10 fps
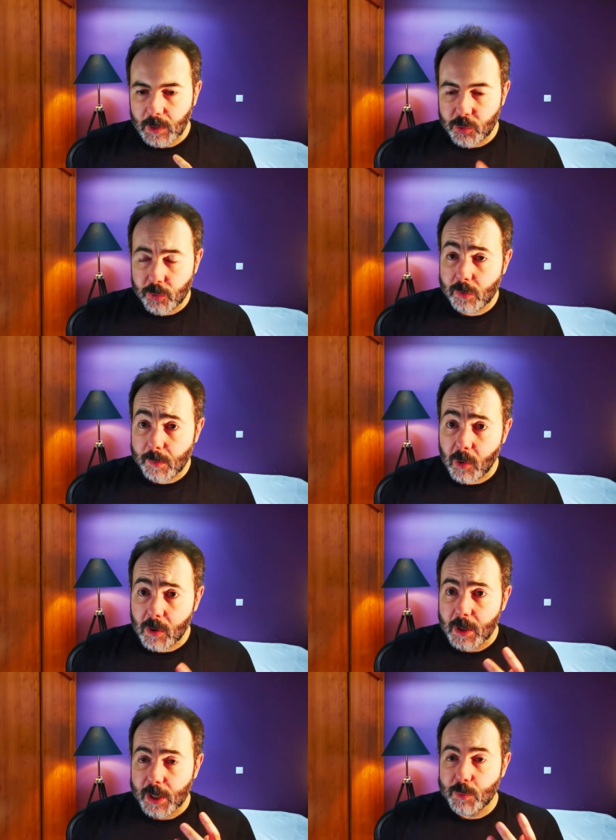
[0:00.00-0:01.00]

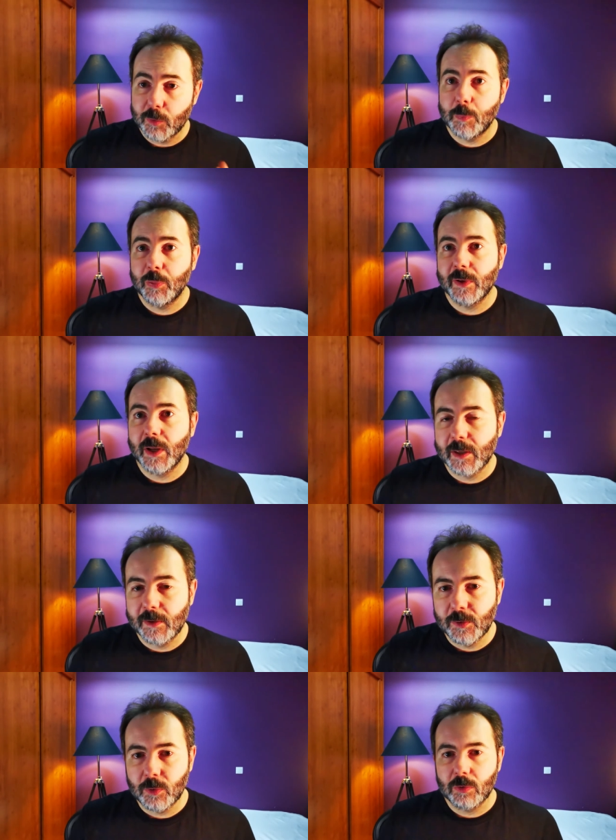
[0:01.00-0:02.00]
justement, je me suis posé la
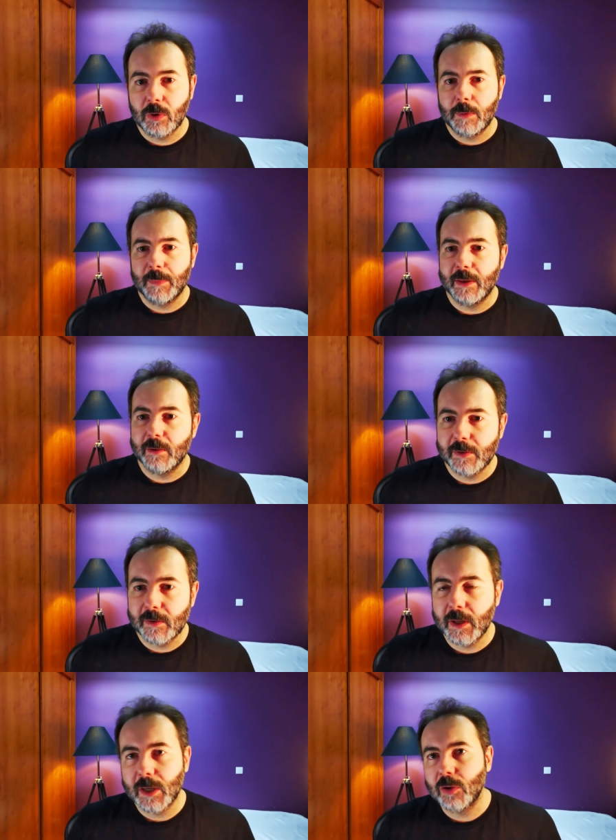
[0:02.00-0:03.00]
question de, mais dans les
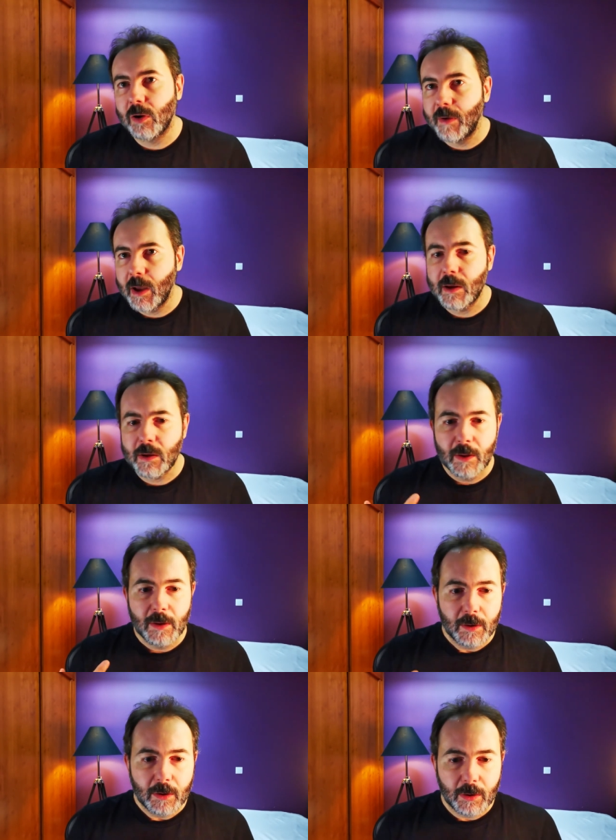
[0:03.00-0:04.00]
années 80,
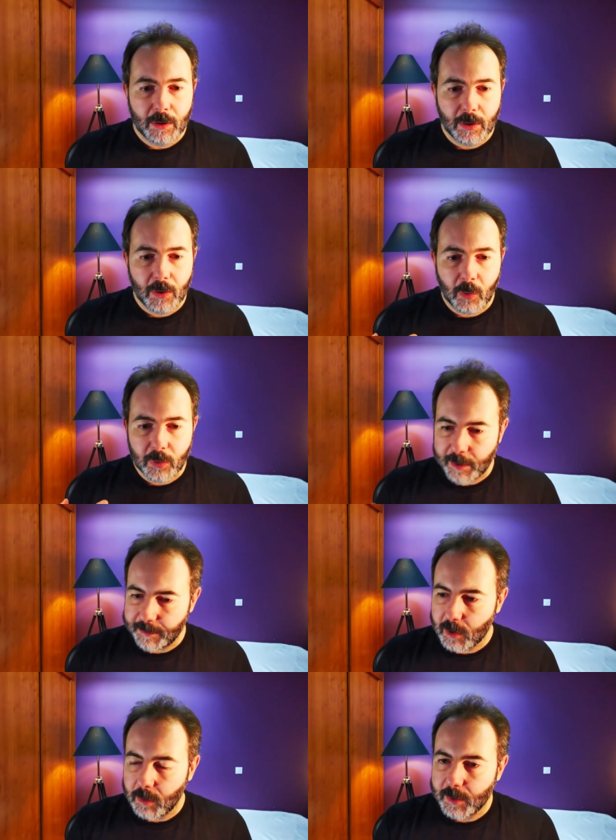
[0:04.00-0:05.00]
euh, on a
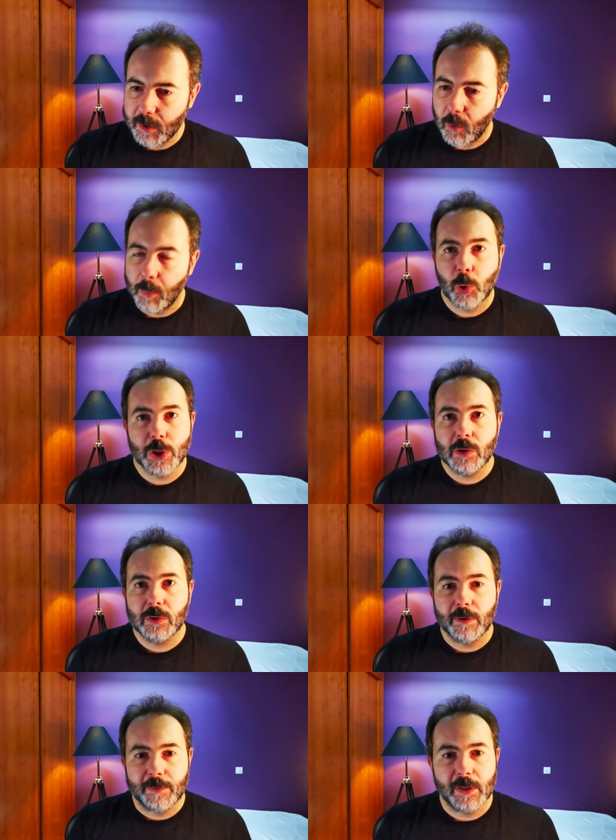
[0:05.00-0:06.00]
fait quand même des grands projets,
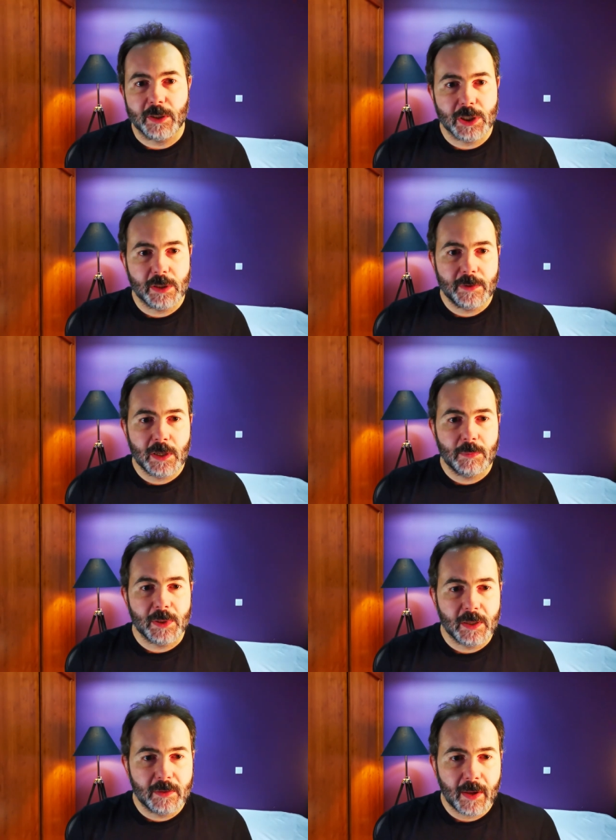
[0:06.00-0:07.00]
on a fait le TGV, le
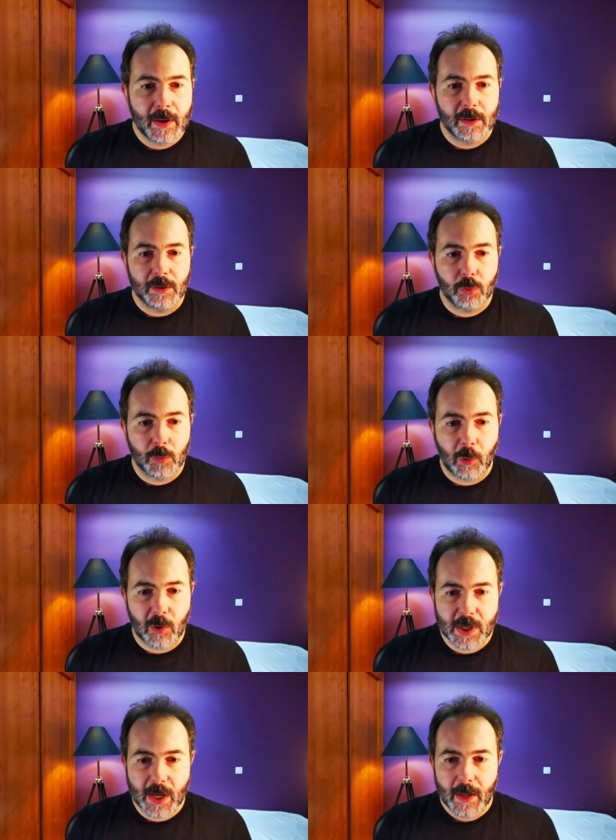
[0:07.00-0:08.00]
Minitel et d'autres
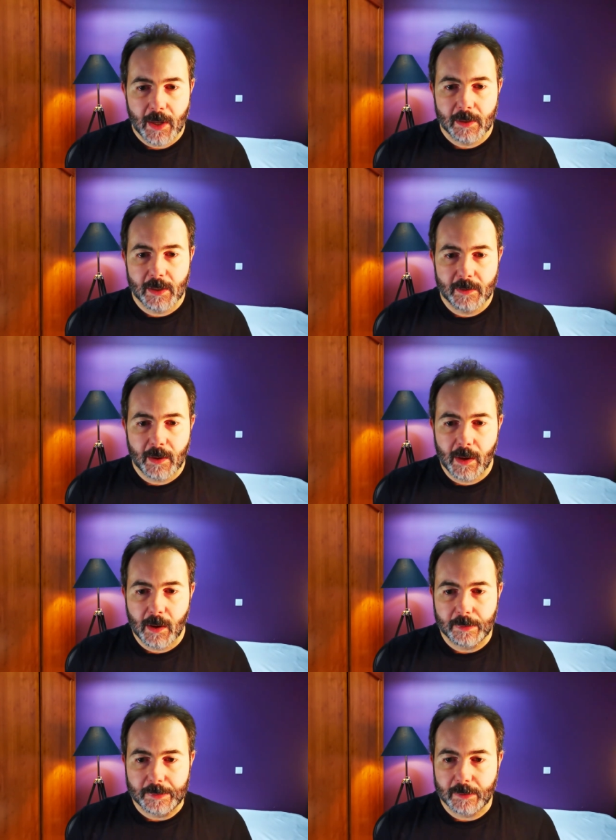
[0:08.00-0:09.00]
projets qui étaient
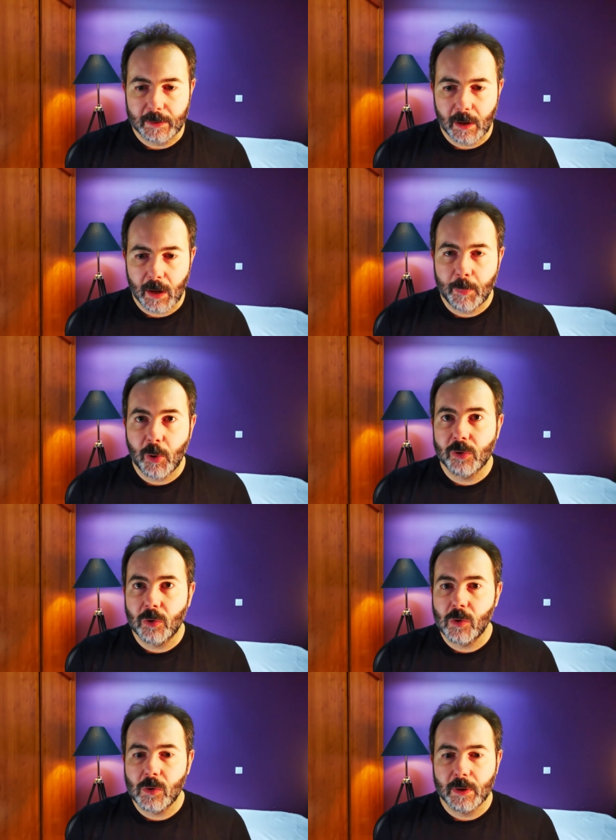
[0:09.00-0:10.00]
euh,
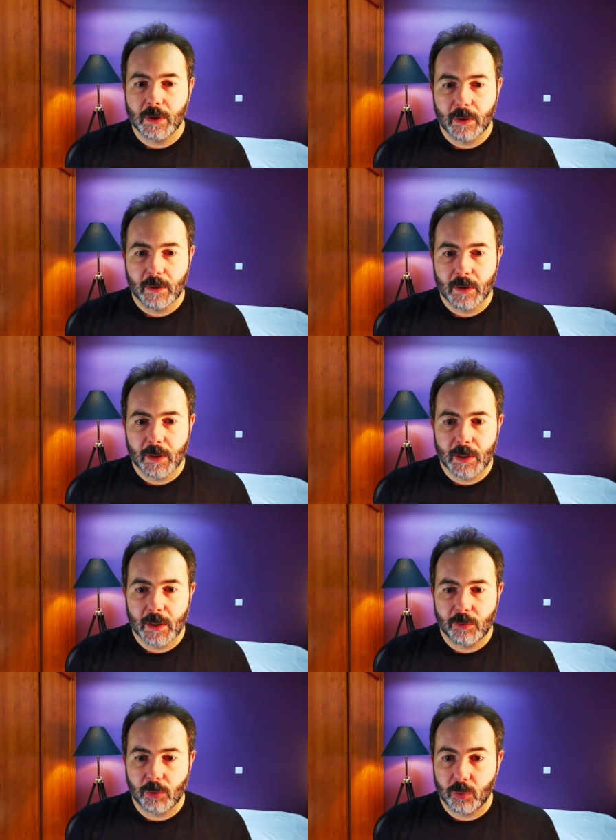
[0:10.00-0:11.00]
importants
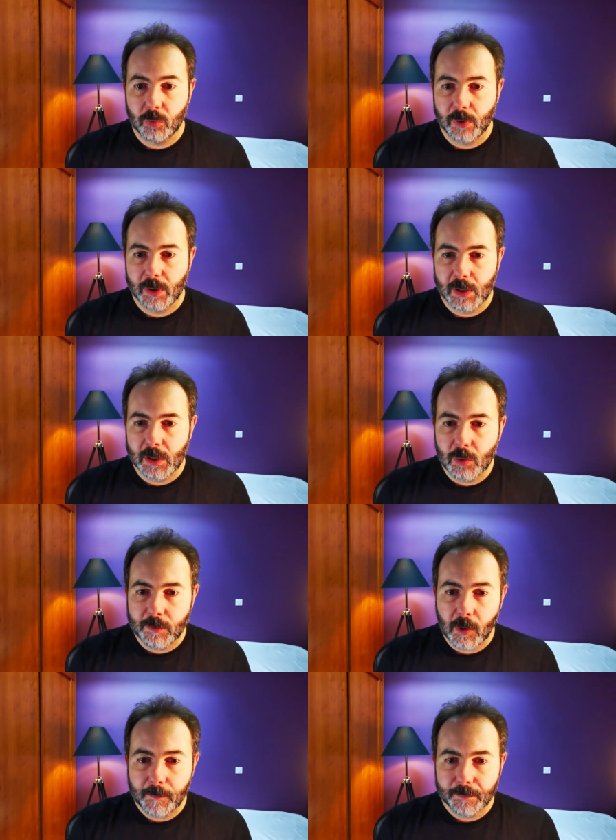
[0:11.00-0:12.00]
et surtout
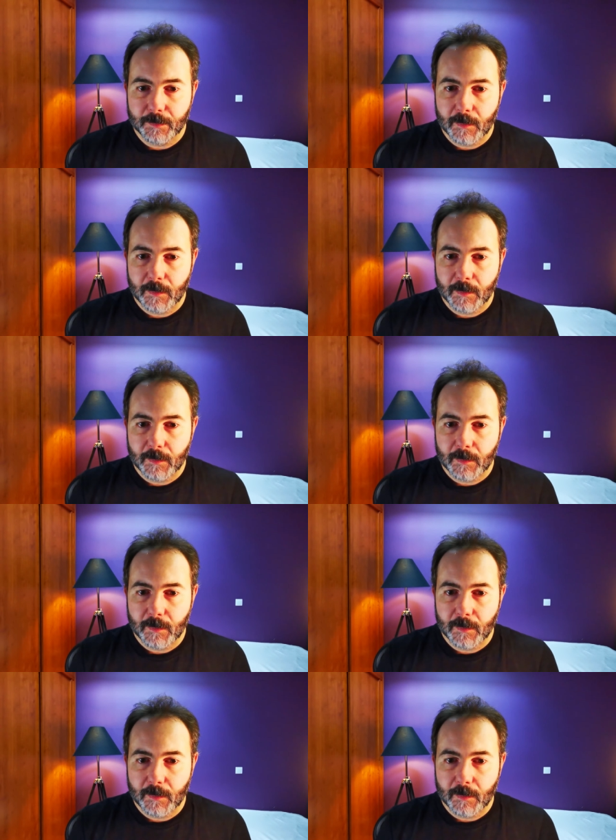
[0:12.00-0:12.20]
innovants,